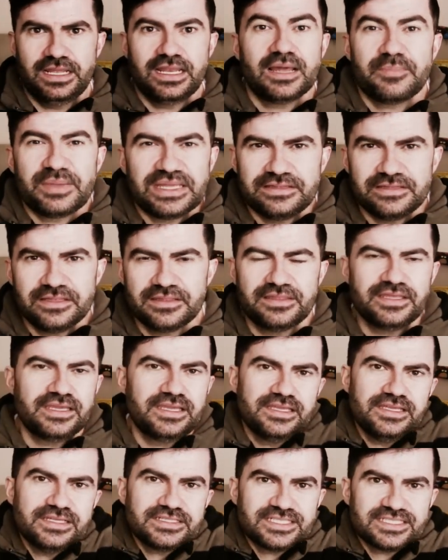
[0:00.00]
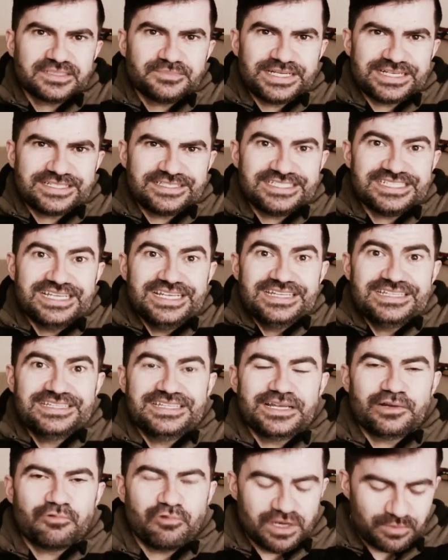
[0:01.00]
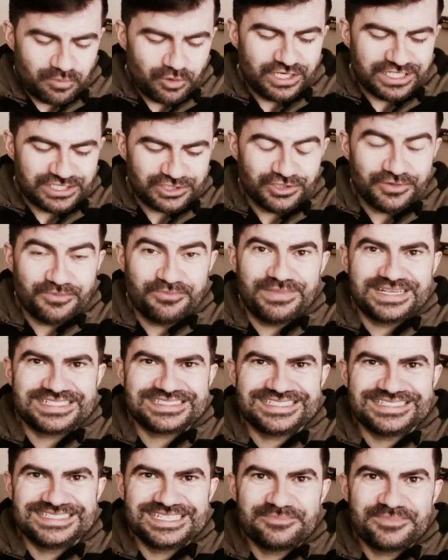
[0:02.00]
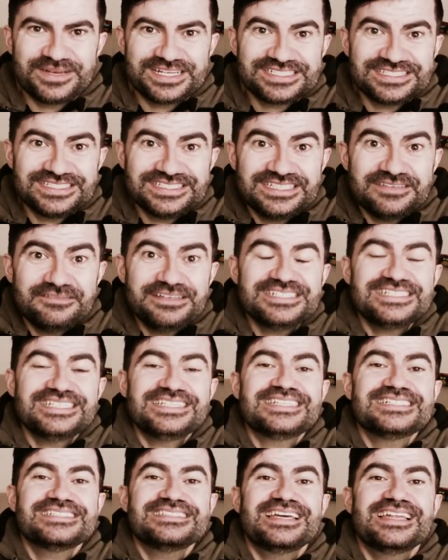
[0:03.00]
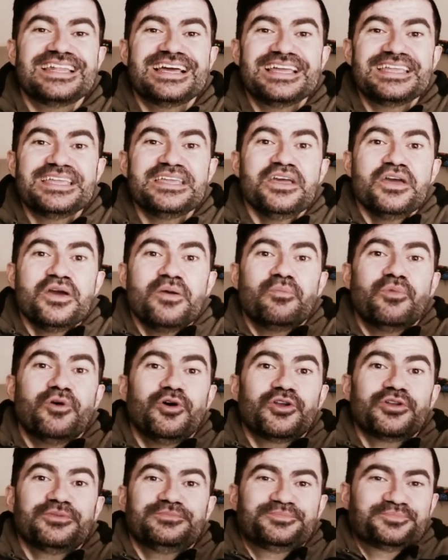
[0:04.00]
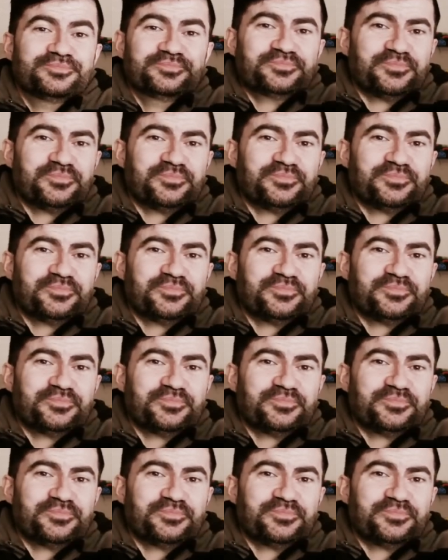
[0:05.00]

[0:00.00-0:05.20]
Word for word: el apéndice y esas partes del cuerpo que son bastante prescindibles y que están ahí por